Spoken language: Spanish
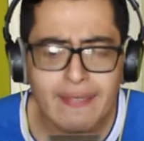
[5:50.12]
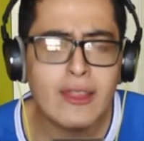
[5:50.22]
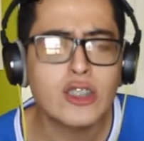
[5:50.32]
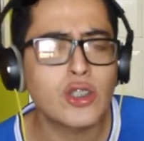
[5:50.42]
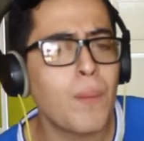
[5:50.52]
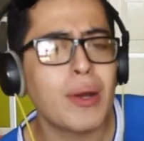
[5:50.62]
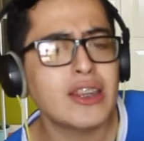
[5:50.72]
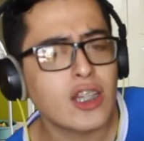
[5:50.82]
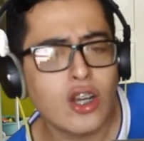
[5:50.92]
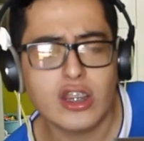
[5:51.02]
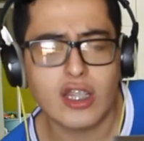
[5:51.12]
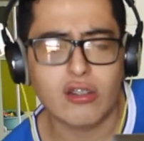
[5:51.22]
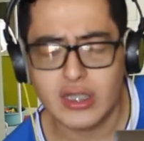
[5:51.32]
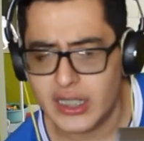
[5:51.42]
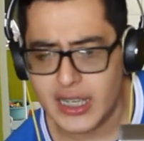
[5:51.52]
No son
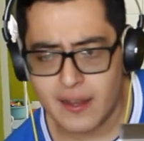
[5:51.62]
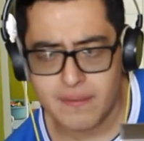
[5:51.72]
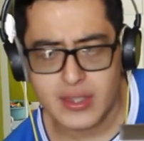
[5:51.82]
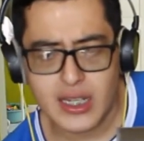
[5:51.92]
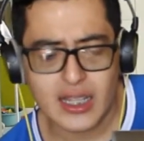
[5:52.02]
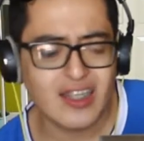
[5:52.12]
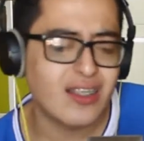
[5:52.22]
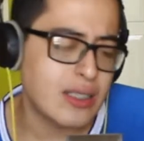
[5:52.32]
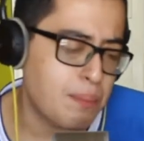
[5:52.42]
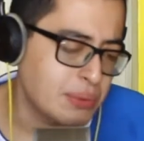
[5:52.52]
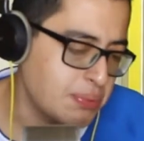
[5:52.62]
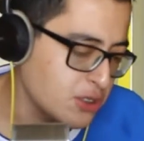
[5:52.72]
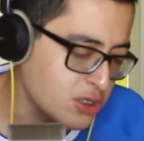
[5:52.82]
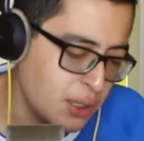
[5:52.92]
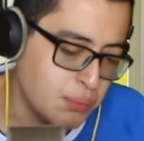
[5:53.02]
patrióticos, dirían. El
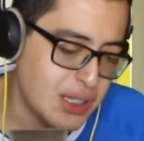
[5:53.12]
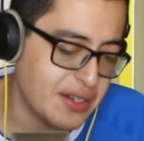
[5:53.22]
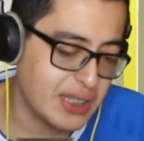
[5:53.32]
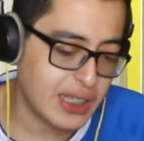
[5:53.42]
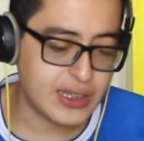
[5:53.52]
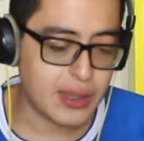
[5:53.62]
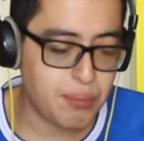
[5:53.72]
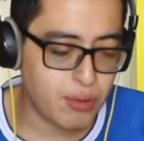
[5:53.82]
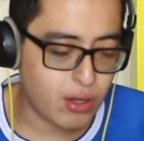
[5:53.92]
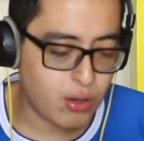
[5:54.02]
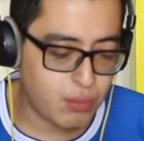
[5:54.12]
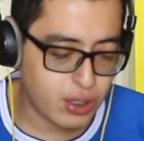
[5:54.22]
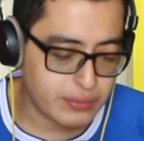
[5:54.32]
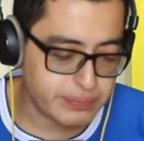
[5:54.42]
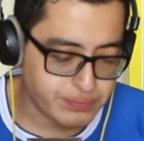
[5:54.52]
patriotismo la verdad es que tampoco es como
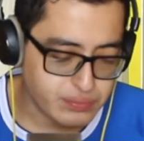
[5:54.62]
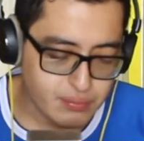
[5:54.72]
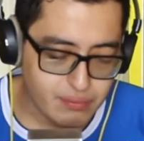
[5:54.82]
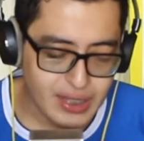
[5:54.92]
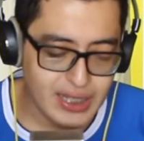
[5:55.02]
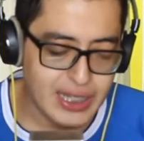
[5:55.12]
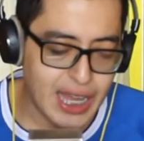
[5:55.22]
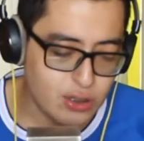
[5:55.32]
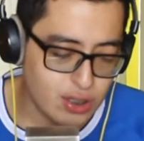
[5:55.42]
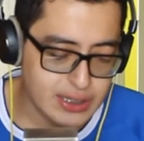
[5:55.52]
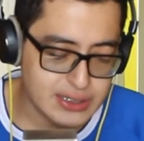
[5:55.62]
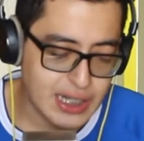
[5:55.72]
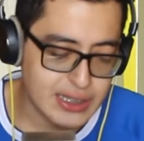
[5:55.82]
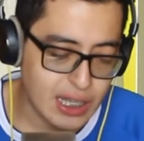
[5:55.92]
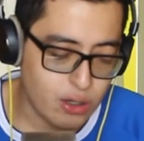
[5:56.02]
algo hay que
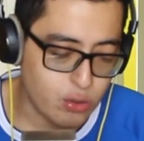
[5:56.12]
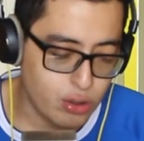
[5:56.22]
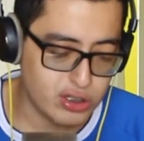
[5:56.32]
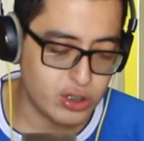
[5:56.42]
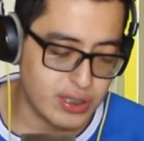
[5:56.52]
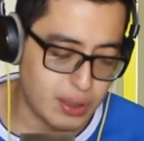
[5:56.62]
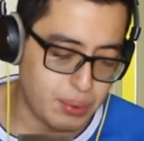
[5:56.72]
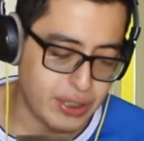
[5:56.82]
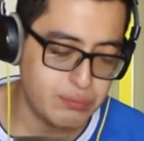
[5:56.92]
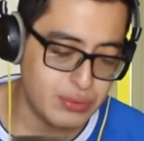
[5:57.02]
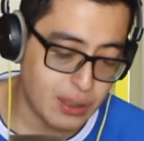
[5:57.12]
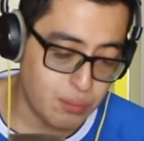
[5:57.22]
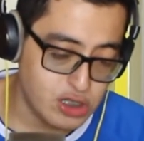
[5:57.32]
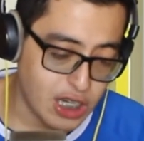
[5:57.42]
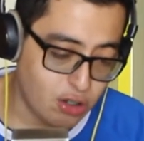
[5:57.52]
estar tan orgulloso, ¿verdad? Porque implica
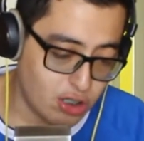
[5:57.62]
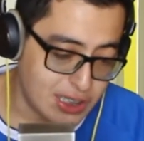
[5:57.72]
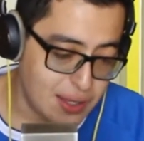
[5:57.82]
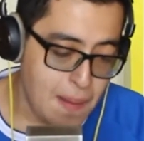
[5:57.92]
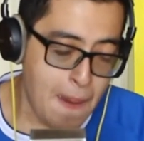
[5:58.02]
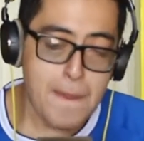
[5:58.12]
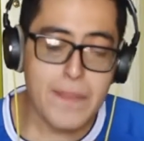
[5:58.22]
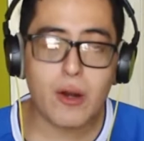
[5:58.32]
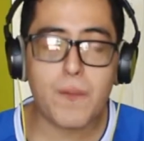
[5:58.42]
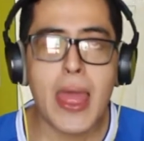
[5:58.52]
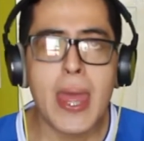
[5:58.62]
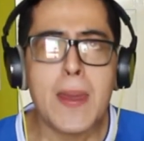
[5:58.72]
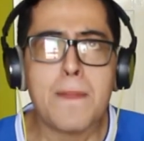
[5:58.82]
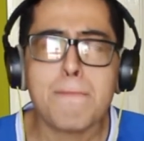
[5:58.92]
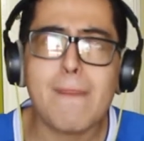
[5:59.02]
muchas cosas. Pero
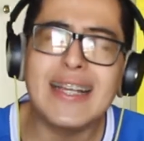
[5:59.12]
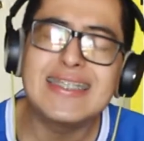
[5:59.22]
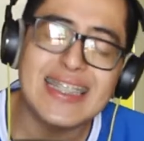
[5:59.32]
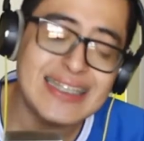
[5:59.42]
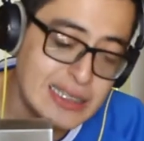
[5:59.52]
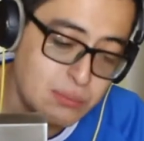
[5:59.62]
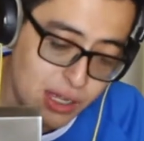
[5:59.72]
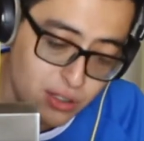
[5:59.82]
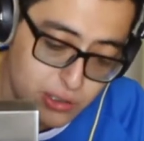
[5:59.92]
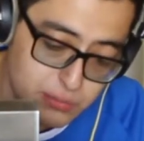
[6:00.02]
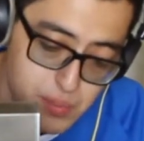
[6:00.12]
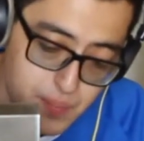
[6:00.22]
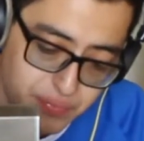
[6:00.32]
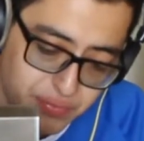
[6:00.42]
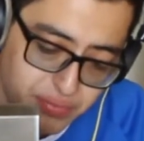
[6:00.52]
en San Salvador
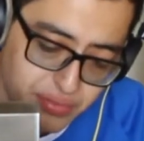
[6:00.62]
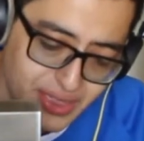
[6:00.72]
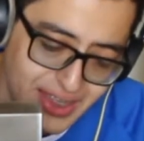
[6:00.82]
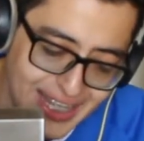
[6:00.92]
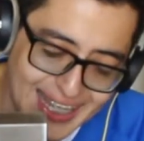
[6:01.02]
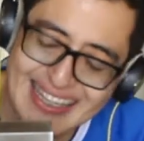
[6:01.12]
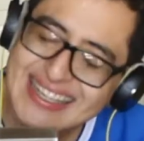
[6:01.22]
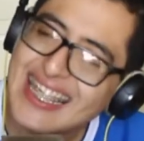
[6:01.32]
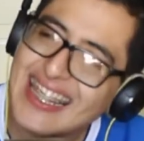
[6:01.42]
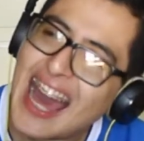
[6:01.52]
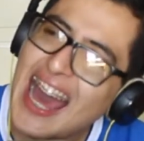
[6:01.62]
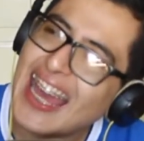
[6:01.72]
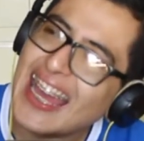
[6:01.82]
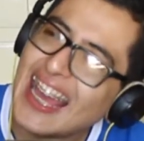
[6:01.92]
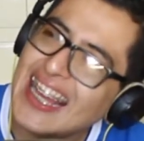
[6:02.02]
se da
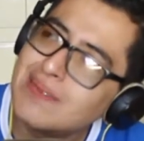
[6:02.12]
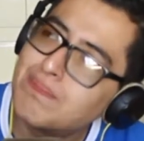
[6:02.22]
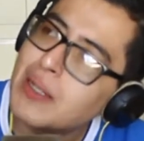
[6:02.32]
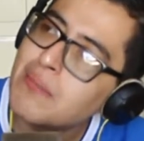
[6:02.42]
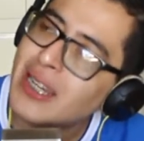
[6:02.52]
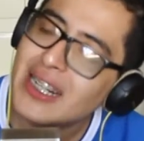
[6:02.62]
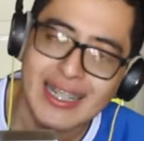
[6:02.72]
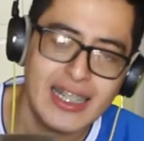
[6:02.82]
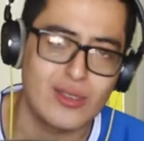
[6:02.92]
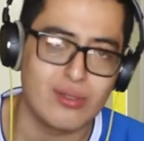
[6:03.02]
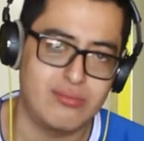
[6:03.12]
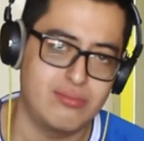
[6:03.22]
el primer grito.